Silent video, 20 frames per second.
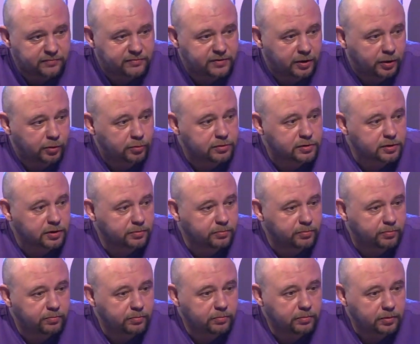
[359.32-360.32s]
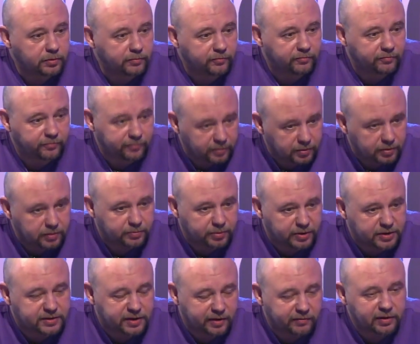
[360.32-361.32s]
в серьезных, в
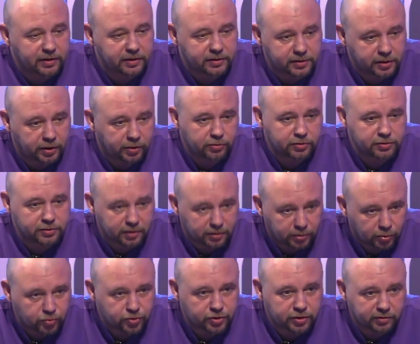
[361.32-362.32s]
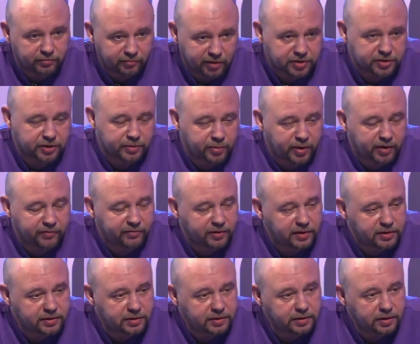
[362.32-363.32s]
представителях серьезных, нужных, важных
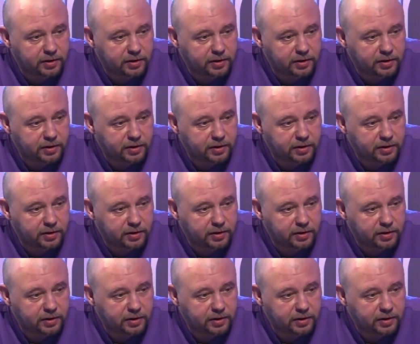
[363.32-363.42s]
профессий